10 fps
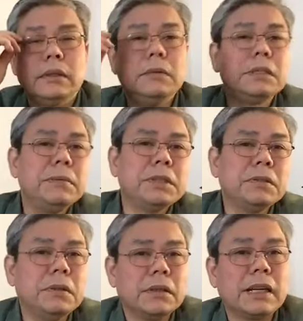ông Kim
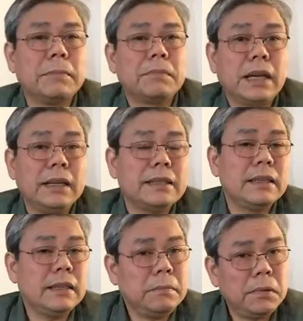Jong Un gặp tại
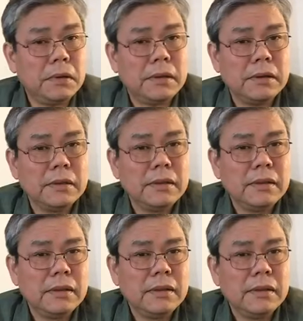Singapore
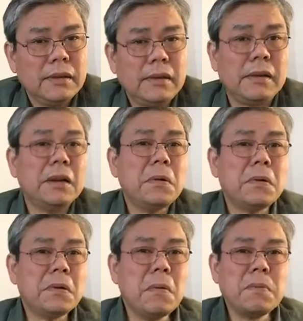Họ đâu
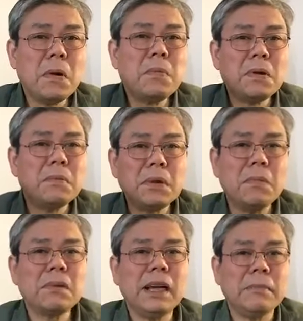có đùng đùng đùng
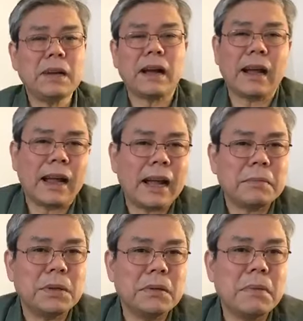đùng đem cả
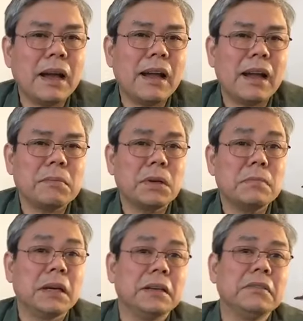hạm đội 3, hạm
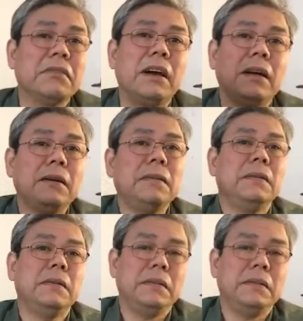đội 7 vào